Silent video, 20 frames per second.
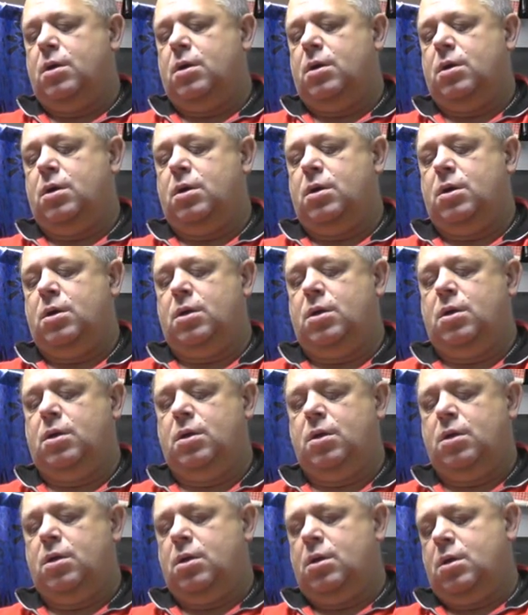А,
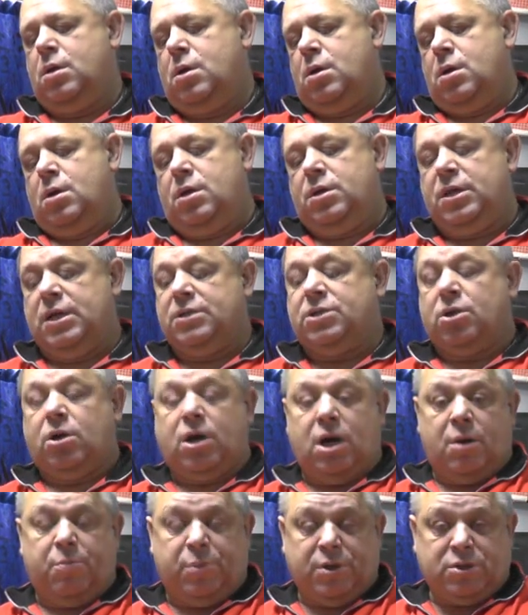есть
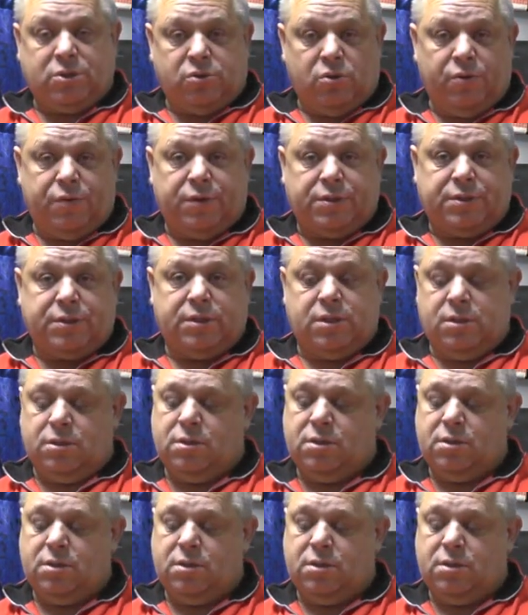такая пословица.